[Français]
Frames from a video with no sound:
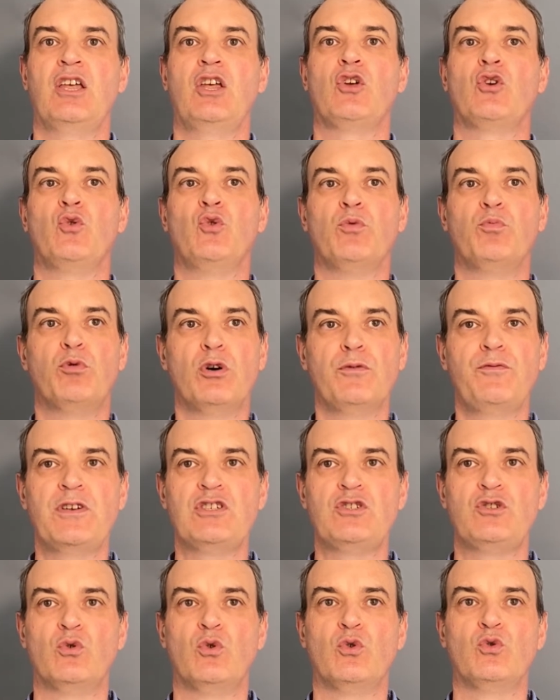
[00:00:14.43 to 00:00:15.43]
et que nos
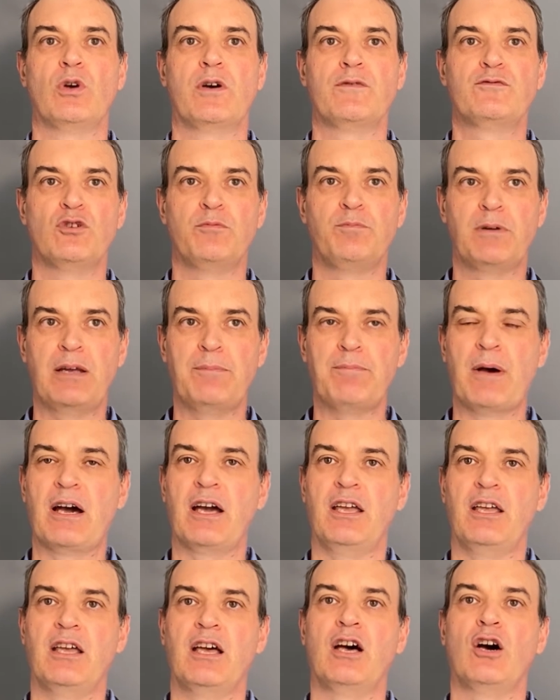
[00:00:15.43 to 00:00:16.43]
professions doivent se
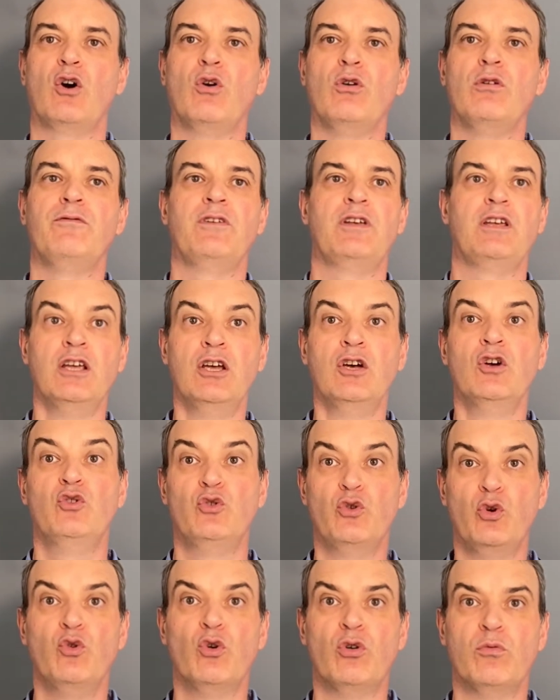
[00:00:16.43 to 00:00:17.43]
préparer à relever
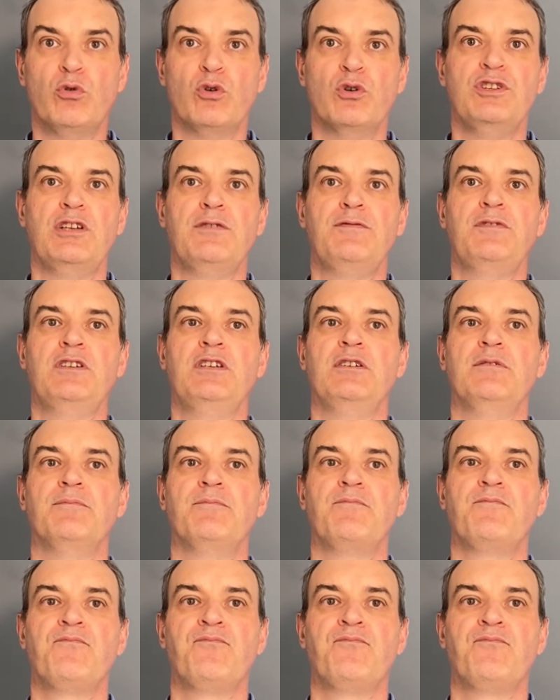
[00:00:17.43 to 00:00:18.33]
de nombreux défis.